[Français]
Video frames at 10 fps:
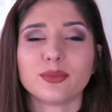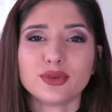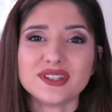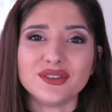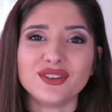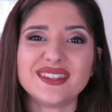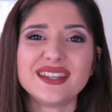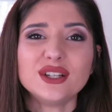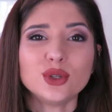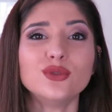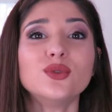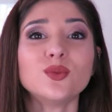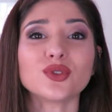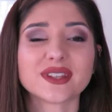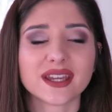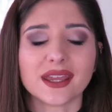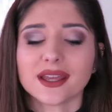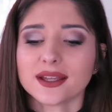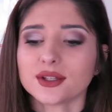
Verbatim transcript: un peu difficile de vous montrer.